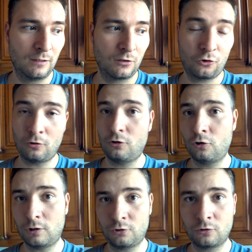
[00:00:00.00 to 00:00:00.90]
Что
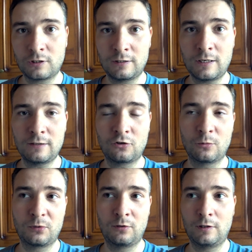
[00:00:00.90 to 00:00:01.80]
еще хочу сказать,
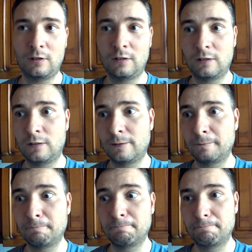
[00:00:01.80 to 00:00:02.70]

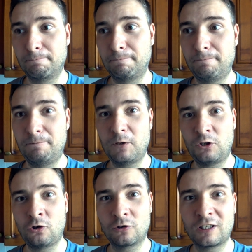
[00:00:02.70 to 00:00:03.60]
собственно,
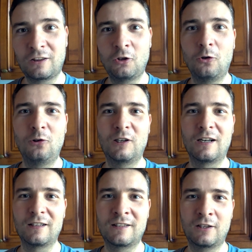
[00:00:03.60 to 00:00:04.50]
еще
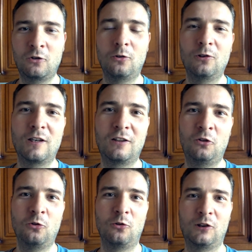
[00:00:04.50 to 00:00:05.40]
задолго, задолго
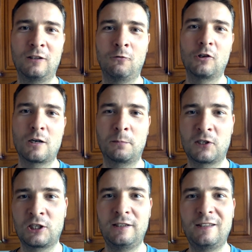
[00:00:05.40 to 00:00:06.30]
до того, как
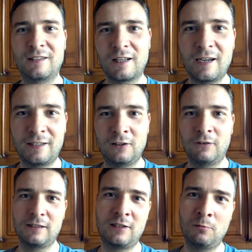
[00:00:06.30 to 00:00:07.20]
пошли дизлайки,
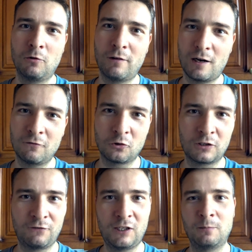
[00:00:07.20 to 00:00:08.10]
27
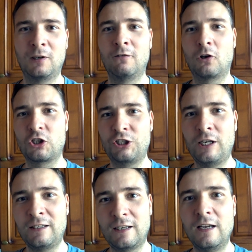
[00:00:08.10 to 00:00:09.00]
августа, в день моего
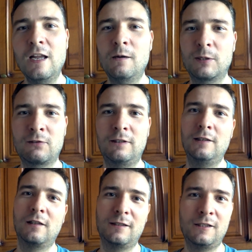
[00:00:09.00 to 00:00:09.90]
рождения,
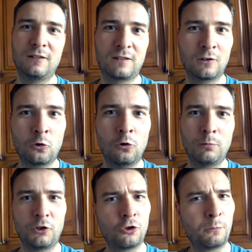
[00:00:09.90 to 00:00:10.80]
позвонил один
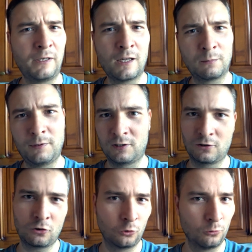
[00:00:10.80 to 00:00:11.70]
знакомый еще по Young
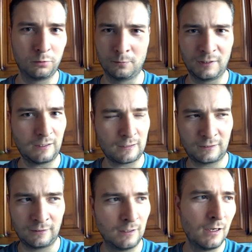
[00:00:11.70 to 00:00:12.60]
Business клубу, мы
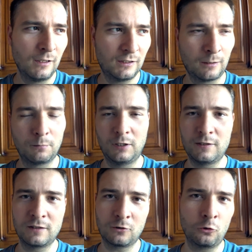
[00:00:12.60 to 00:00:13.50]
как-то там были
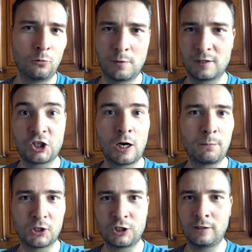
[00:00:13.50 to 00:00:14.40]
знакомы
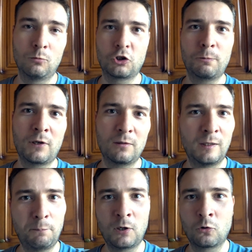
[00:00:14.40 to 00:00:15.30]
шапошно. Мы, может,
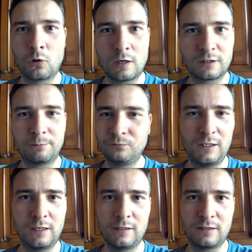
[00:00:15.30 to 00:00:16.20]
на пару раз
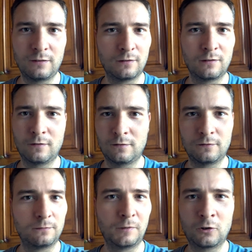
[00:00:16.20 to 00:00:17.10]
виделись
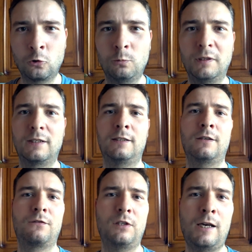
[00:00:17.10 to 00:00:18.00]
э, на клубных
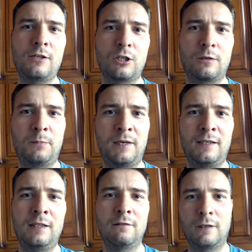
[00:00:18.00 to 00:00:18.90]
этих встречах,
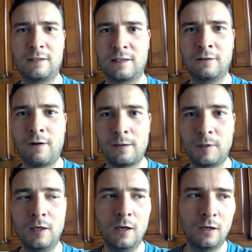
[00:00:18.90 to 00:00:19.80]
перекидывались
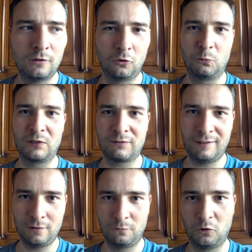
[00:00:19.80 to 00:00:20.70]
словами. Но он
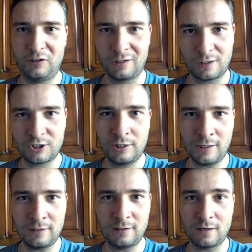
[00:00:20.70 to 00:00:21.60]
позвонил в мой день
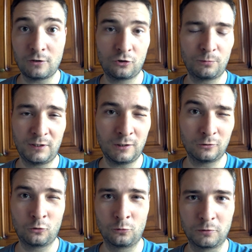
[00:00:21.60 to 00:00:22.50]
рождения, я еще
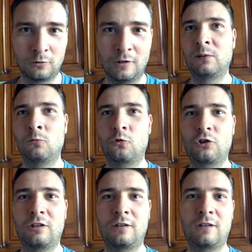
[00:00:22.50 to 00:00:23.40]
поднял трубку, потому
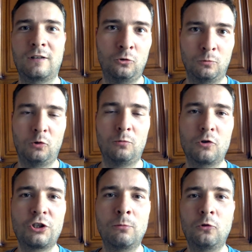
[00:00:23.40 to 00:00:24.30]
что думаю, ну
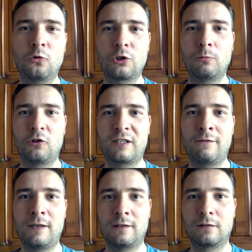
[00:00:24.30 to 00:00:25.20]
может ему нужен мой
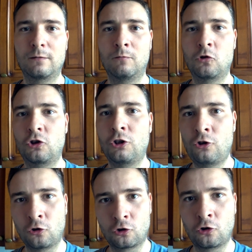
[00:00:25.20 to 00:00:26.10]
совет, может
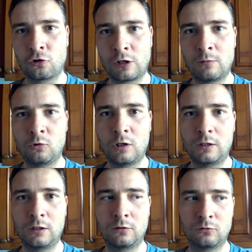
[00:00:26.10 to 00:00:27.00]
еще что-то ему
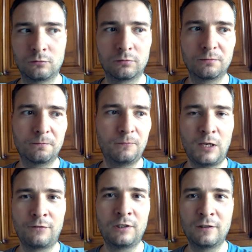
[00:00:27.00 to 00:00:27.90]
надо, ну
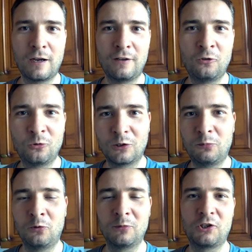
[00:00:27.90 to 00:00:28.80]
я всегда иду на
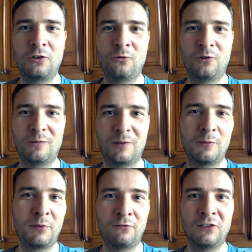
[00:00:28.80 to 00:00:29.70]
помощь людям,
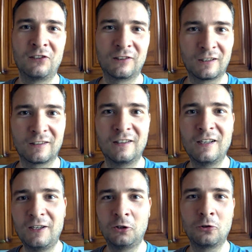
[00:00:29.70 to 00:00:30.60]
я привык так
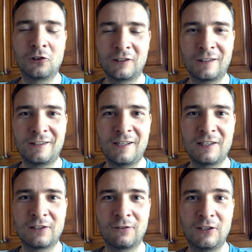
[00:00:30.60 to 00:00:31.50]
и только так
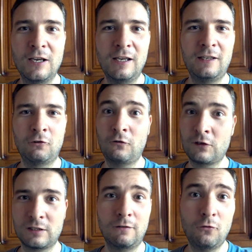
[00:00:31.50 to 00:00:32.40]
действовать. И вот в
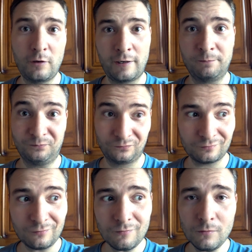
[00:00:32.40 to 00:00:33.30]
разговоре
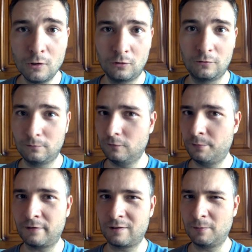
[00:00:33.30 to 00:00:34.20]
он,
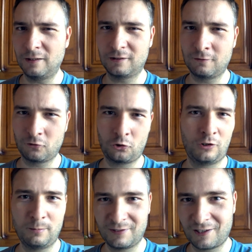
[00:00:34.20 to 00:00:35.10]
во-первых, мало того, что
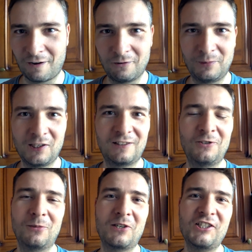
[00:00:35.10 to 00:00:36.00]
не поздравил меня с
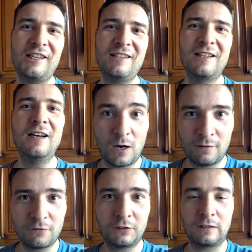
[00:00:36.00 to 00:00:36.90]
днем рождения,
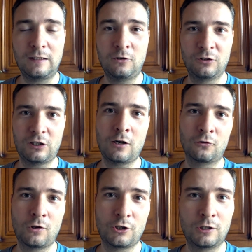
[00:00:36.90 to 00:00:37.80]
а во-вторых, он
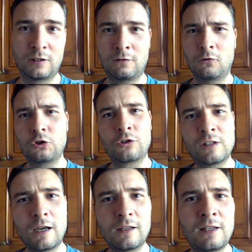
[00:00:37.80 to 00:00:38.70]
сразу начал с того, что
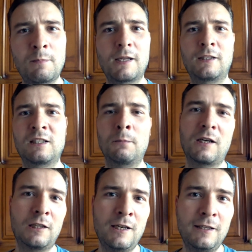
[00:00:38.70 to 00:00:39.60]
знает ребята
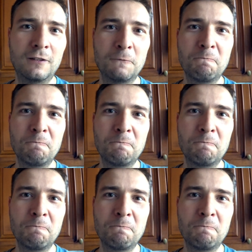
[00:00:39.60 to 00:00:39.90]
Smart Lead,